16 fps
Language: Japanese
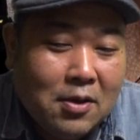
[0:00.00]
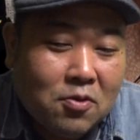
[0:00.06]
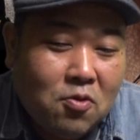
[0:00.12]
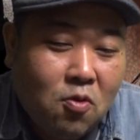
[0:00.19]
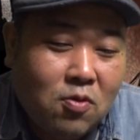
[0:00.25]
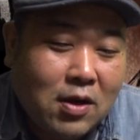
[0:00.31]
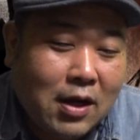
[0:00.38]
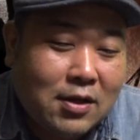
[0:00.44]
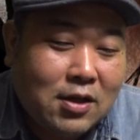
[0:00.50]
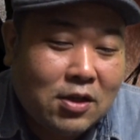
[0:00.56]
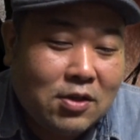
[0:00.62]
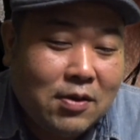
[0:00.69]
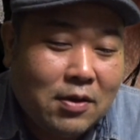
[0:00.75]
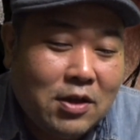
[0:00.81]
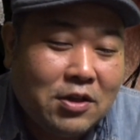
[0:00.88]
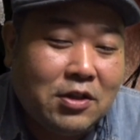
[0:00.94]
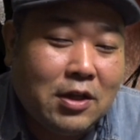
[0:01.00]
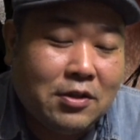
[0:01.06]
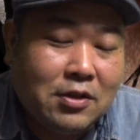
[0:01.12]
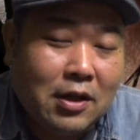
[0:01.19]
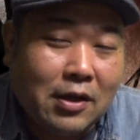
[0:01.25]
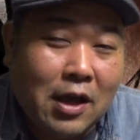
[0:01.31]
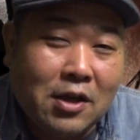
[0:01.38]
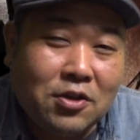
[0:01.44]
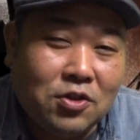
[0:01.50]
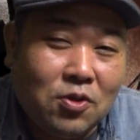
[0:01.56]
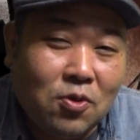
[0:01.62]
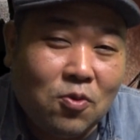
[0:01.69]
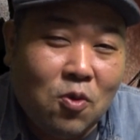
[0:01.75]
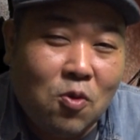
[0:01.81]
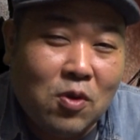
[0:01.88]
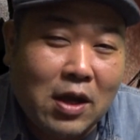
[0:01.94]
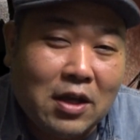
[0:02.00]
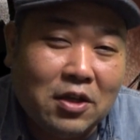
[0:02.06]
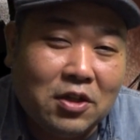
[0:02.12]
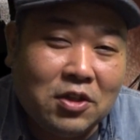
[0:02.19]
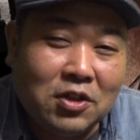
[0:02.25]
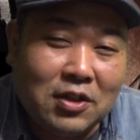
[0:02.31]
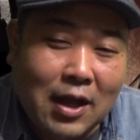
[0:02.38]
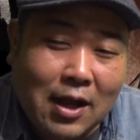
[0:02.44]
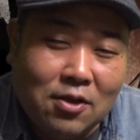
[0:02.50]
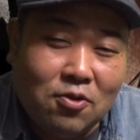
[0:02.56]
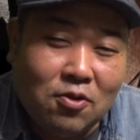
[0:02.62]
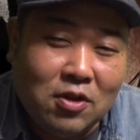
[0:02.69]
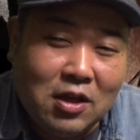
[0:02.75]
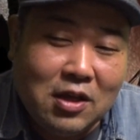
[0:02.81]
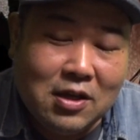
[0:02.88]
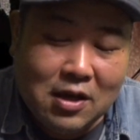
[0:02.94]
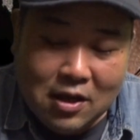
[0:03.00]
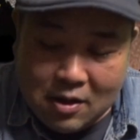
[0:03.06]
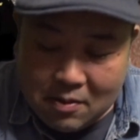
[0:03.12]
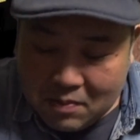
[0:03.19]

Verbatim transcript: こっから先はぜひですね、劇場公開した後に